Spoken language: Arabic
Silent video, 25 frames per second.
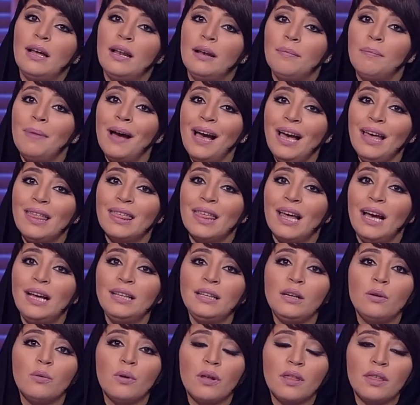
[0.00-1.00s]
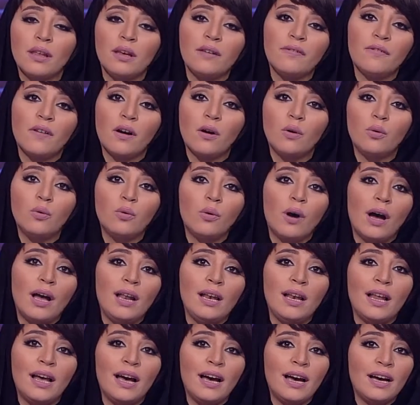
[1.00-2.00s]
البحث عن الوظيفة هو
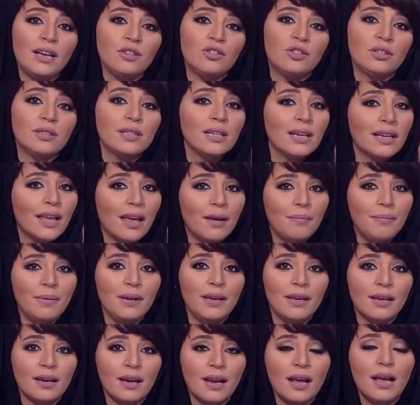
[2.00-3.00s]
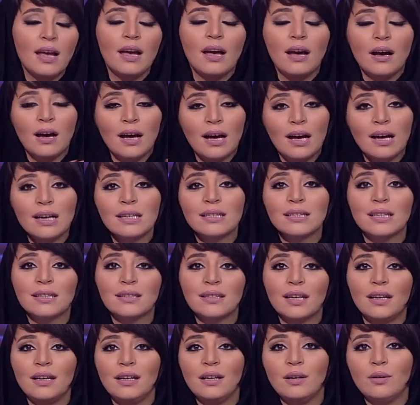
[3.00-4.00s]
الهاجس الكبير
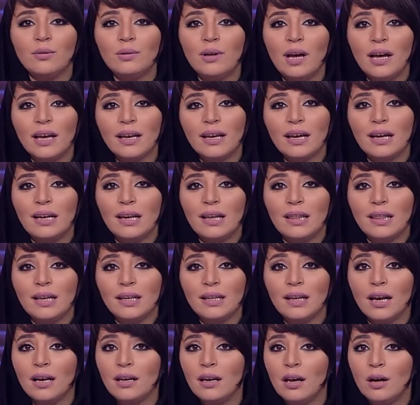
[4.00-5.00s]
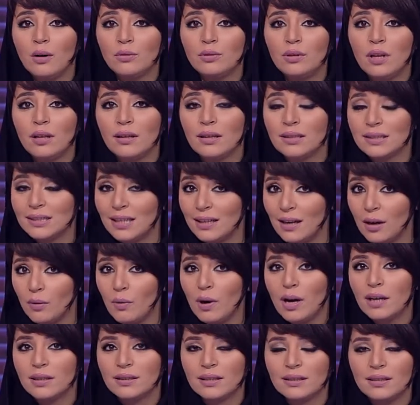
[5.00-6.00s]
خاصة لأولئك الذين أنهوا
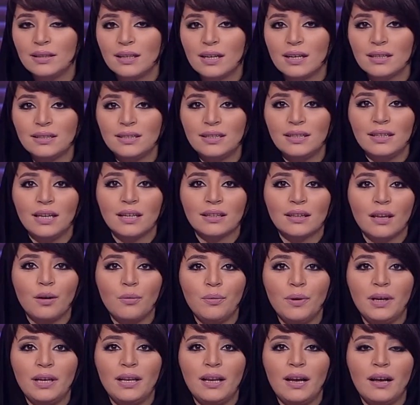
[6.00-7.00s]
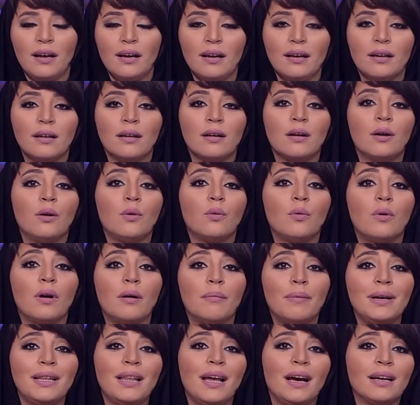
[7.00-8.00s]
سنوات دراسية طويلة
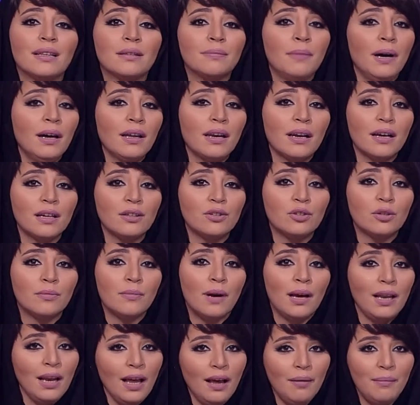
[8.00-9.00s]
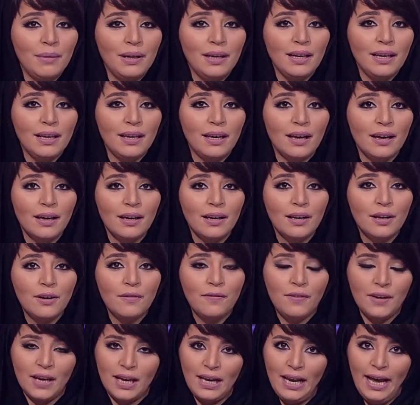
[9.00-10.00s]
وبدأت معركتهم العملية
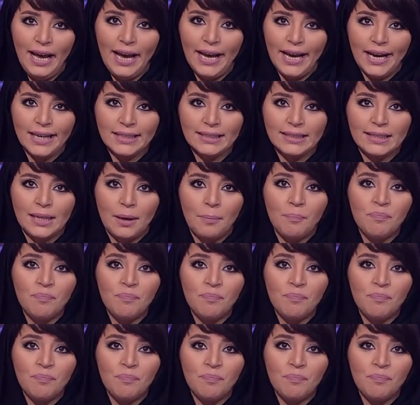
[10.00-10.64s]
في الحياة